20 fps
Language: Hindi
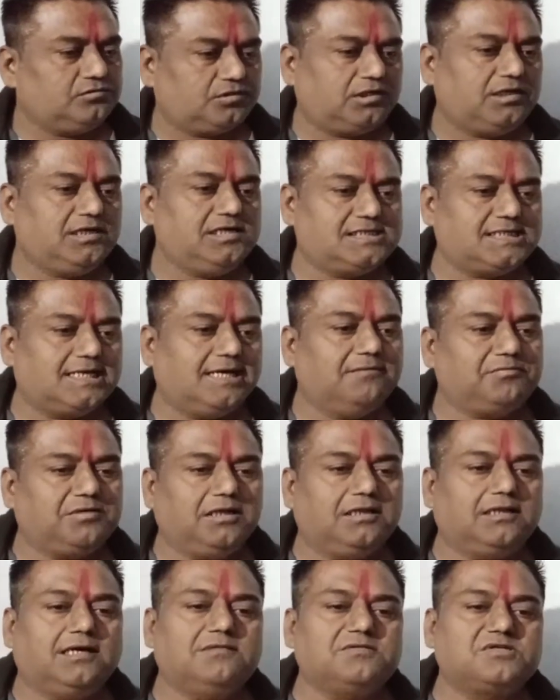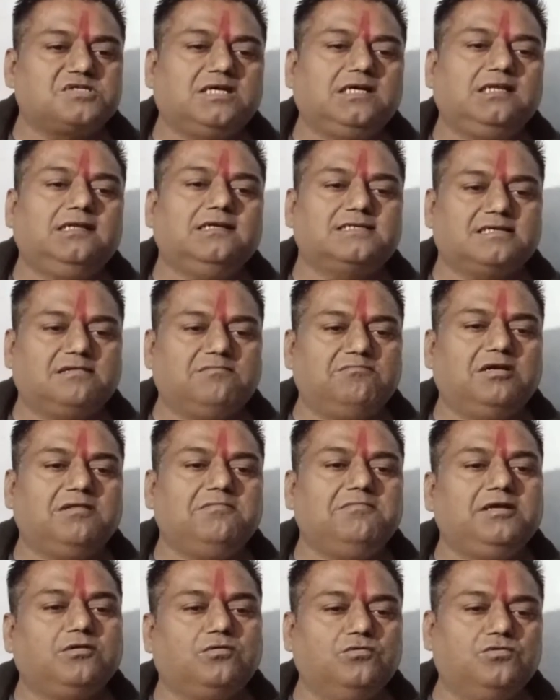के हिसाब किताब से दिसंबर
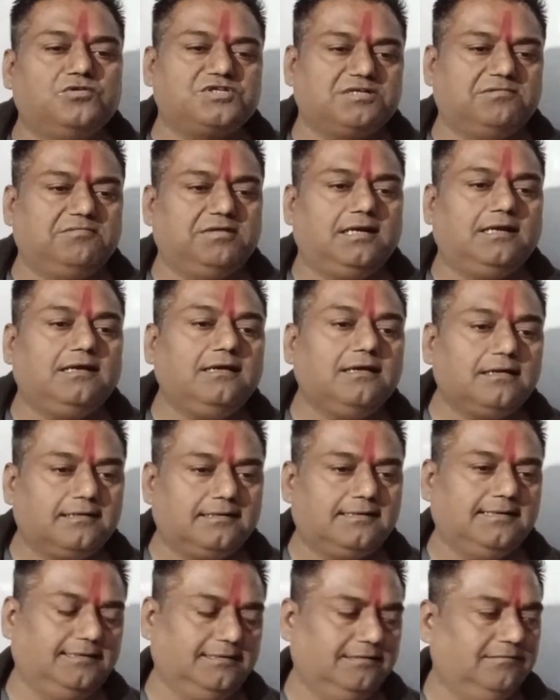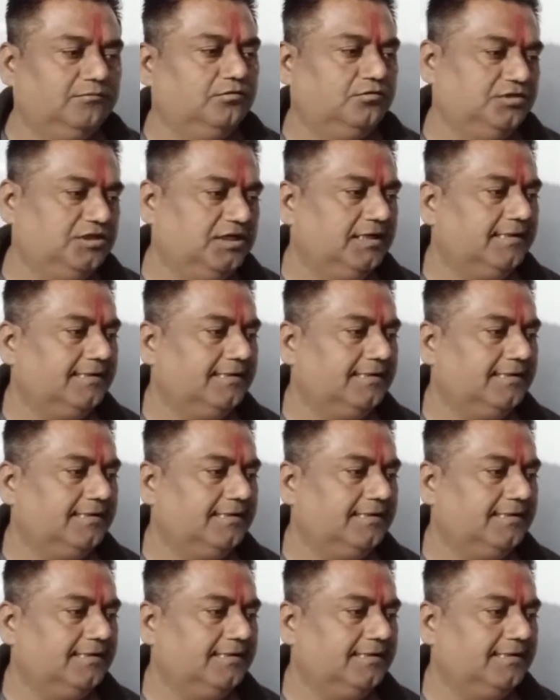में कोर्स हमारा ख़त्म